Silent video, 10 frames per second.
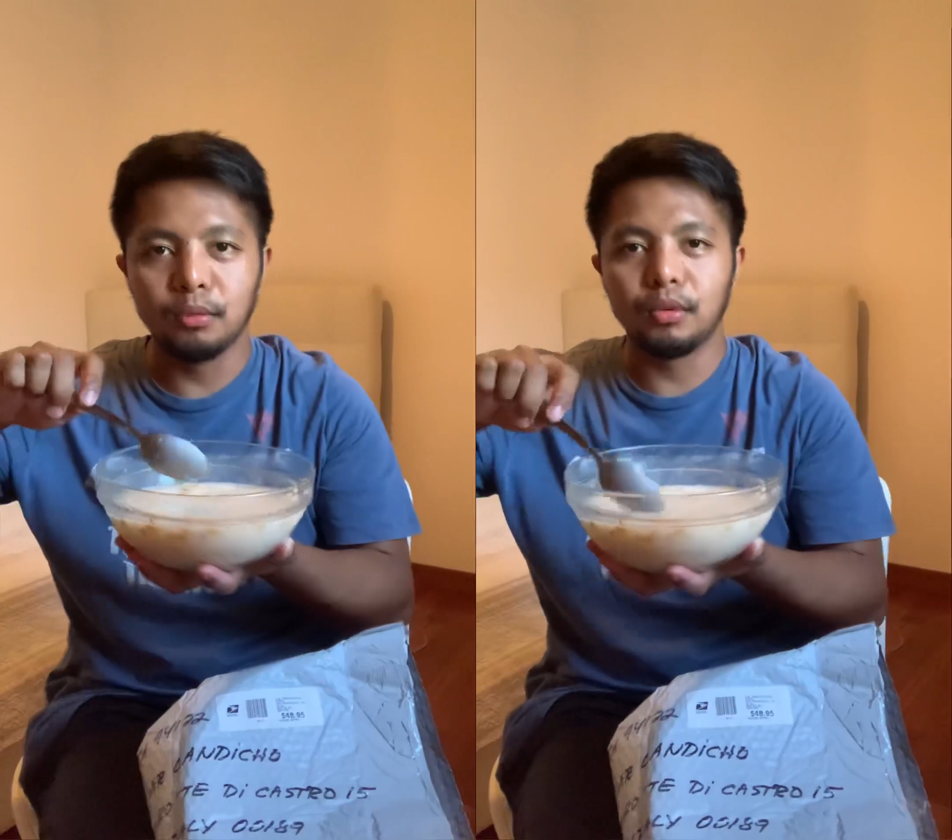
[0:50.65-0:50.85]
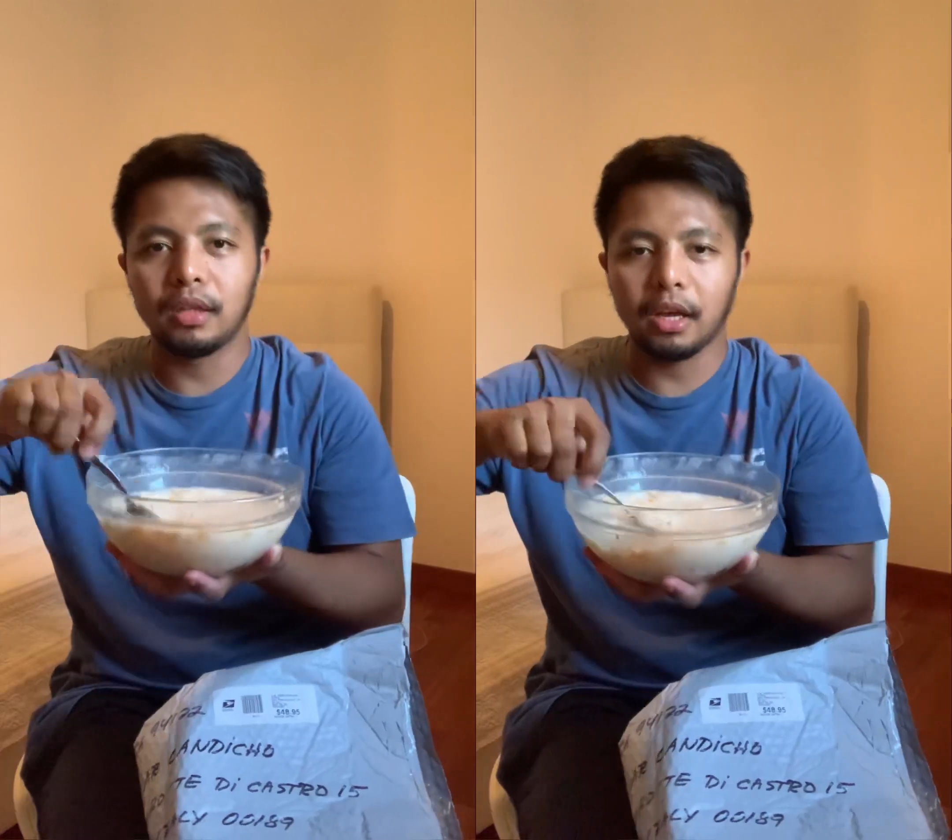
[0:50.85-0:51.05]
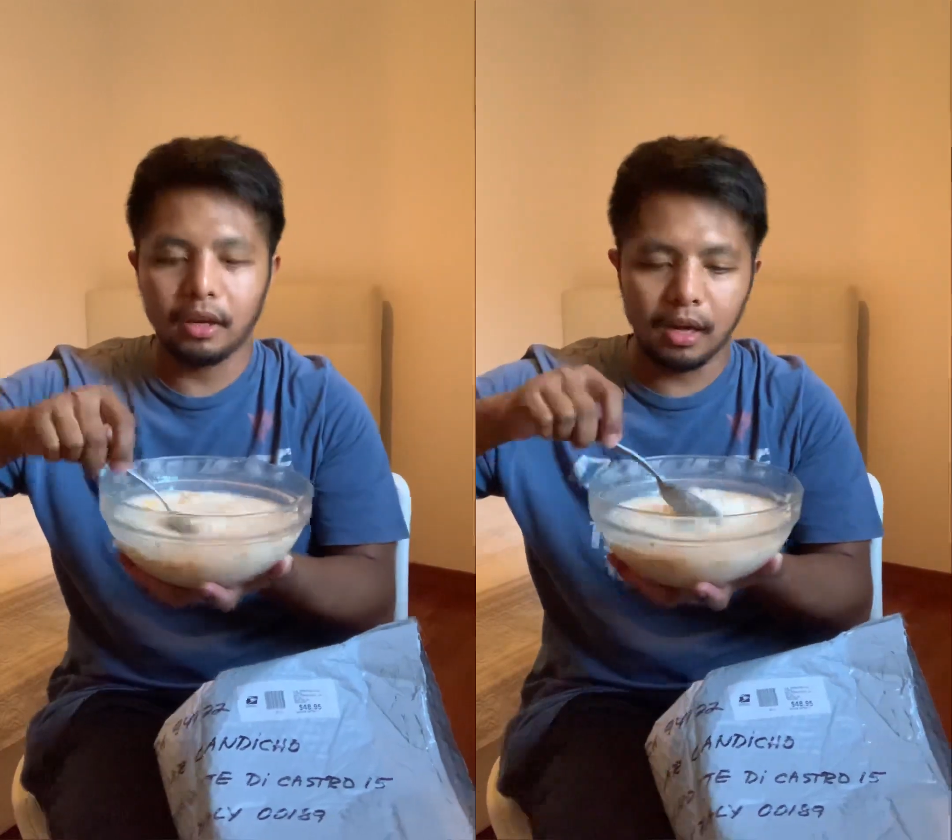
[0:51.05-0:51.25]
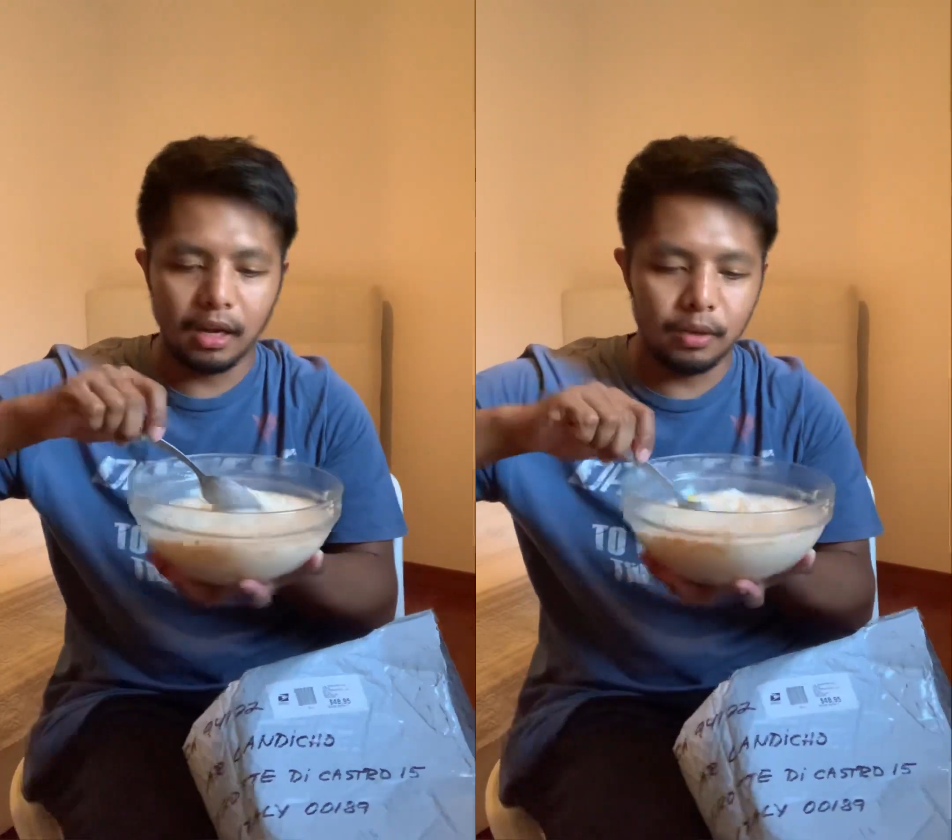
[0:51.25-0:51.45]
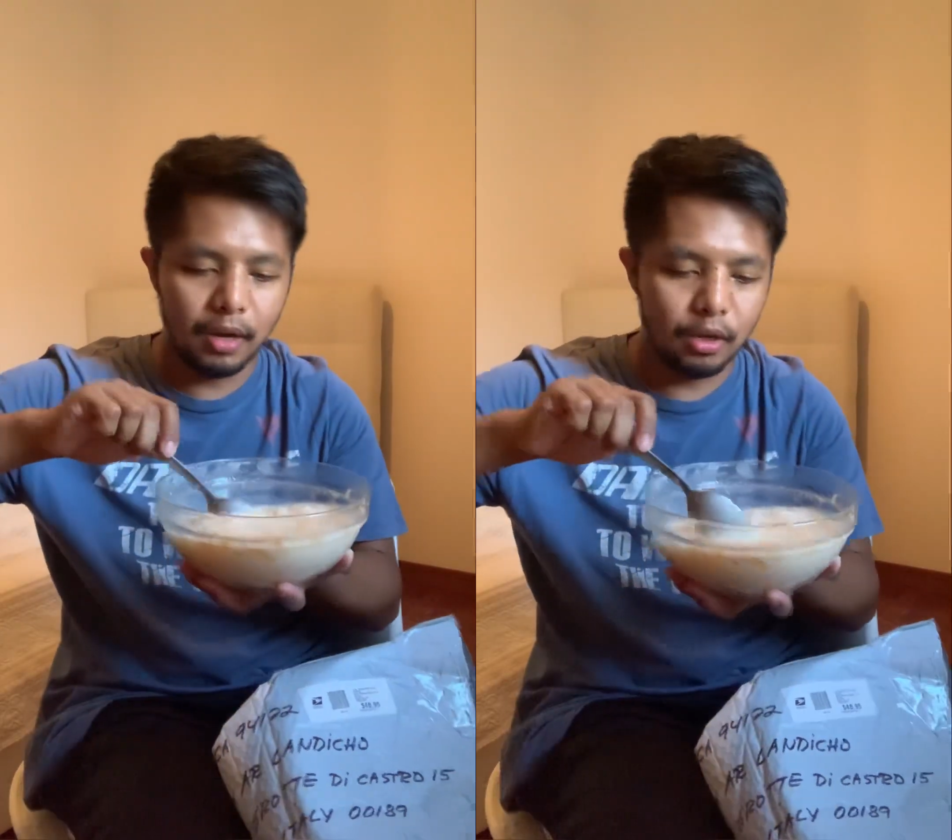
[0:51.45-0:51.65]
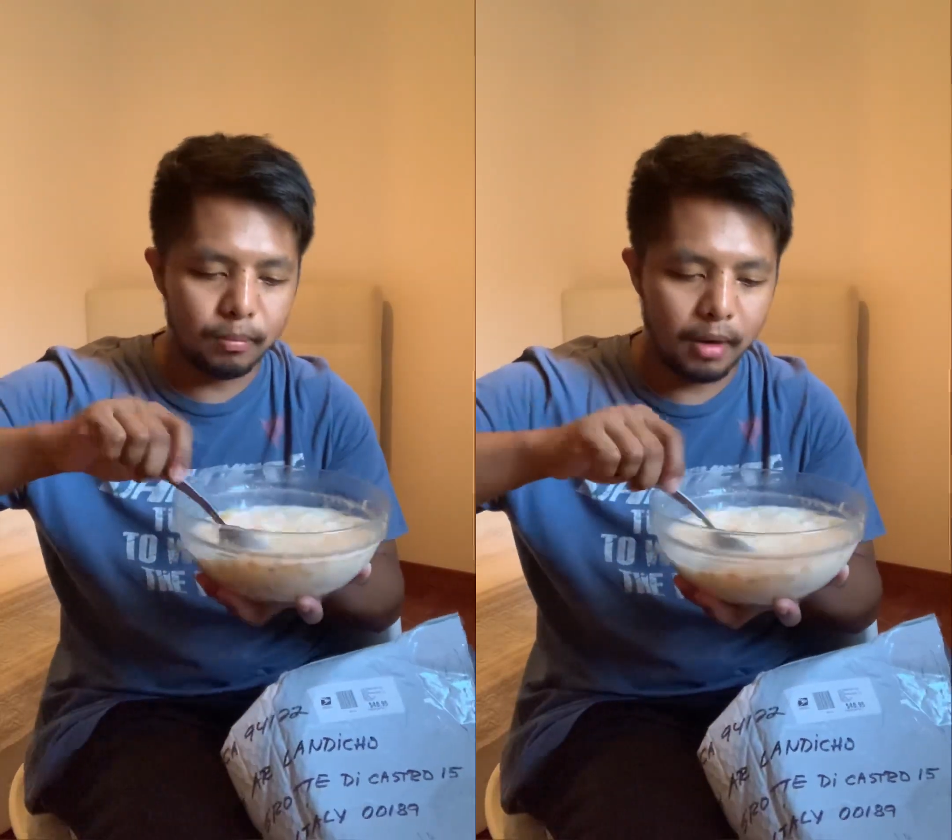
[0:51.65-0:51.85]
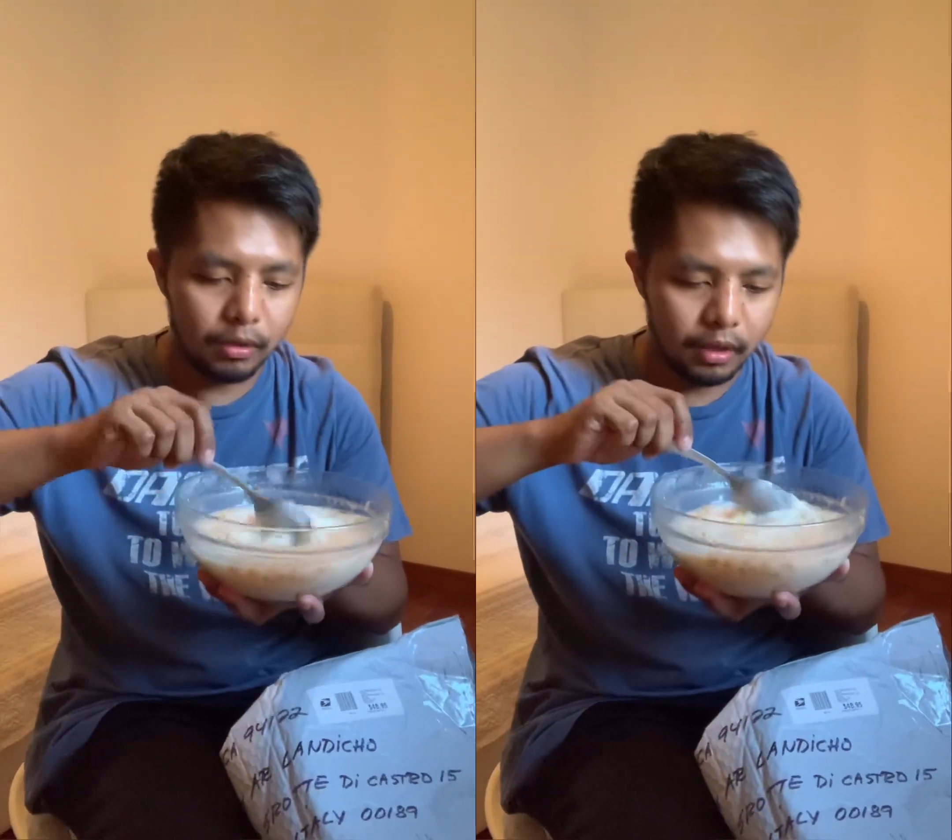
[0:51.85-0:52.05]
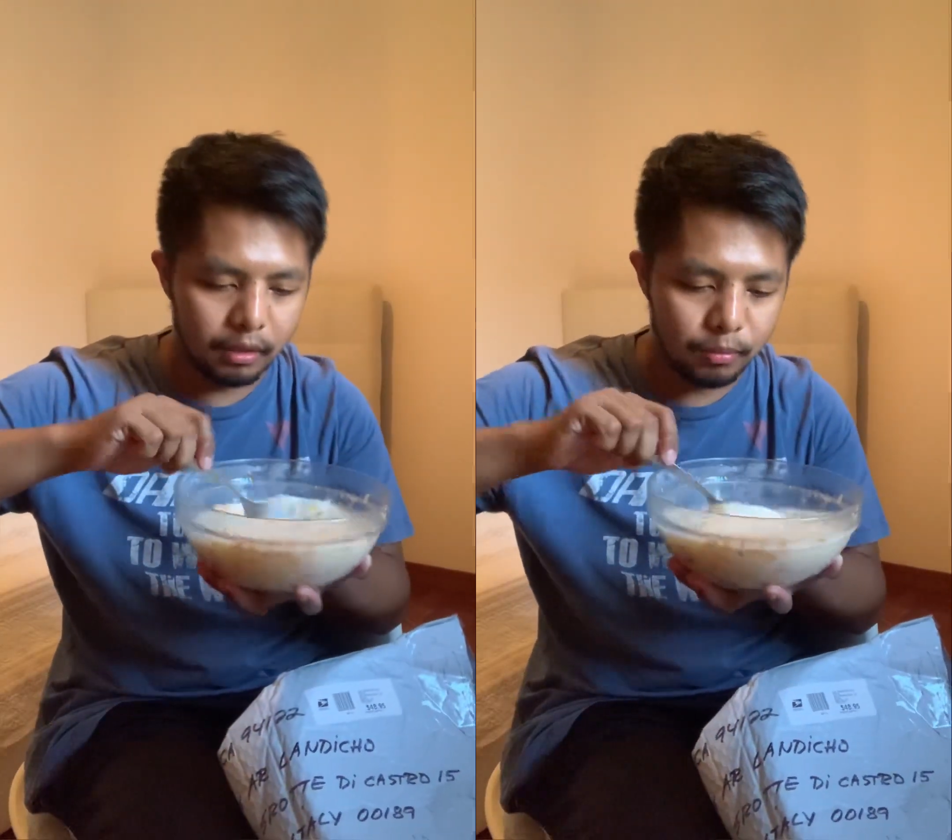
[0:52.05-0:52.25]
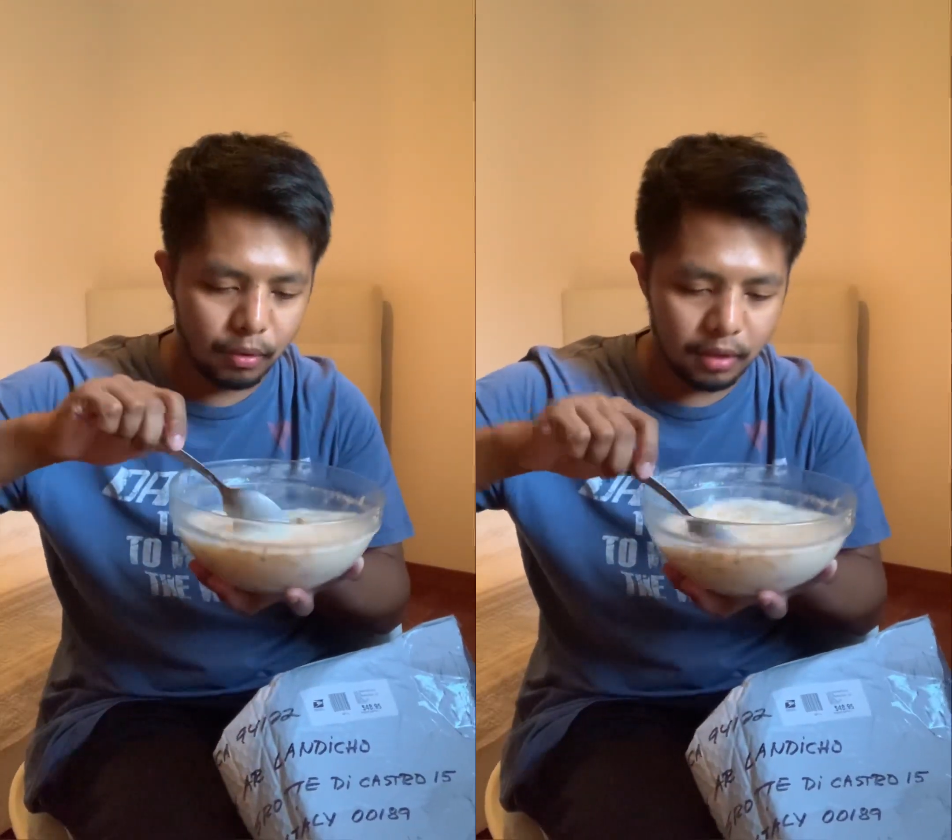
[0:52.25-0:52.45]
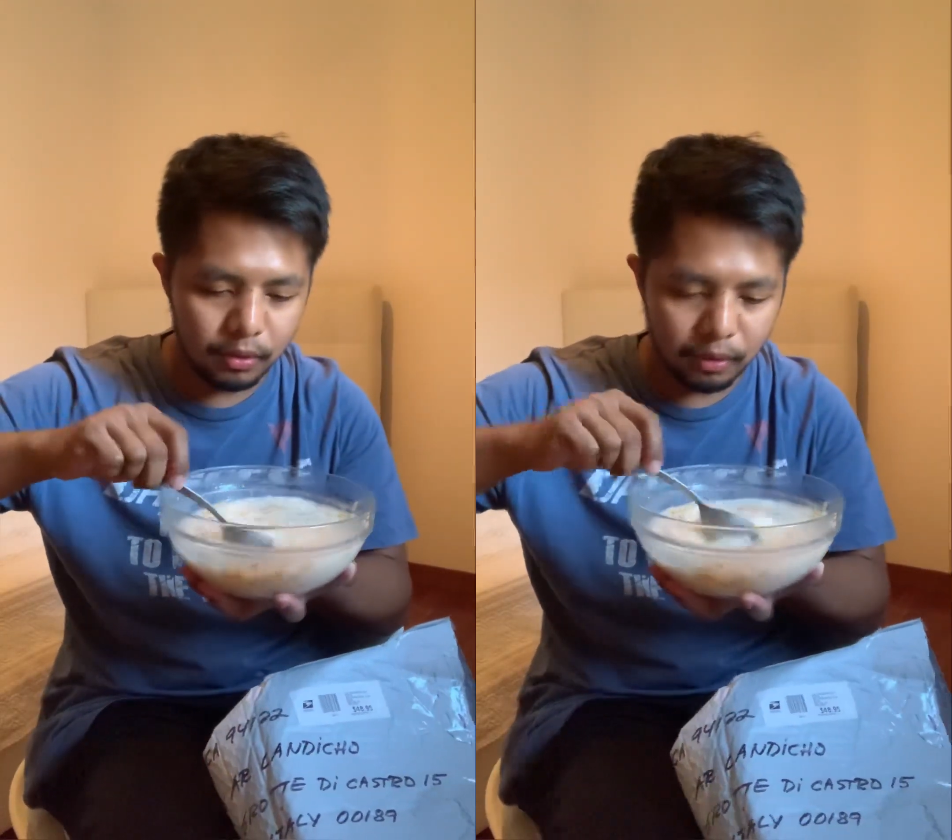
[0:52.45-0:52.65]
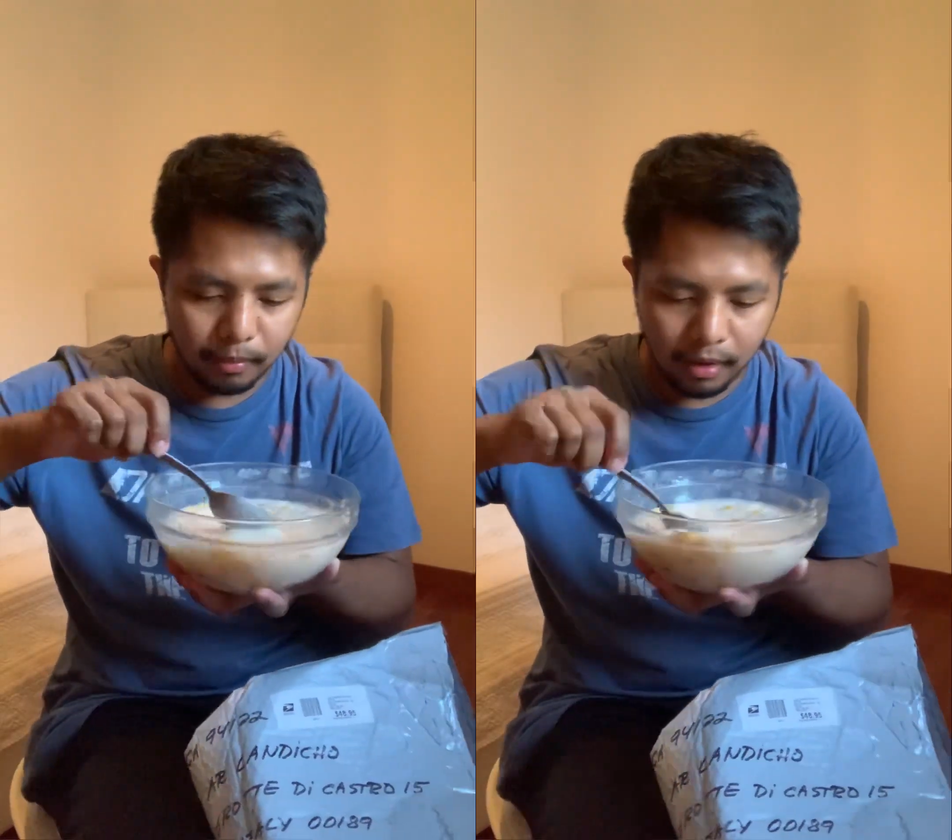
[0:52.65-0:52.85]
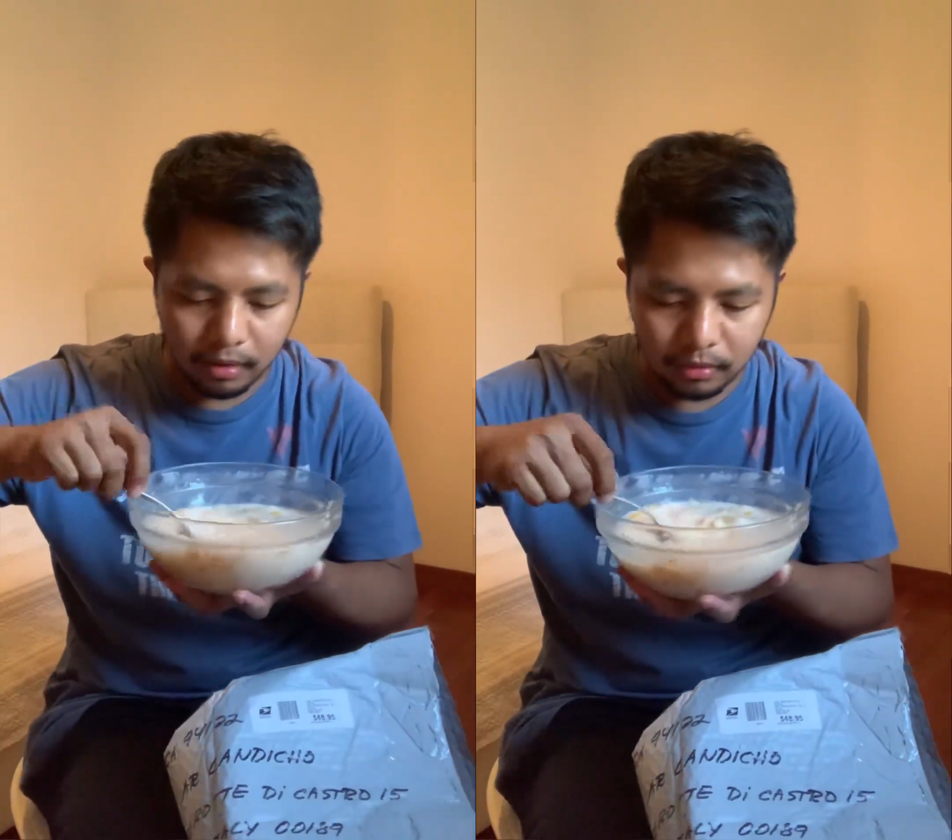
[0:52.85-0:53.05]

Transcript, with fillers: muna tayo ng halo-halo bago natin buksan yung iba.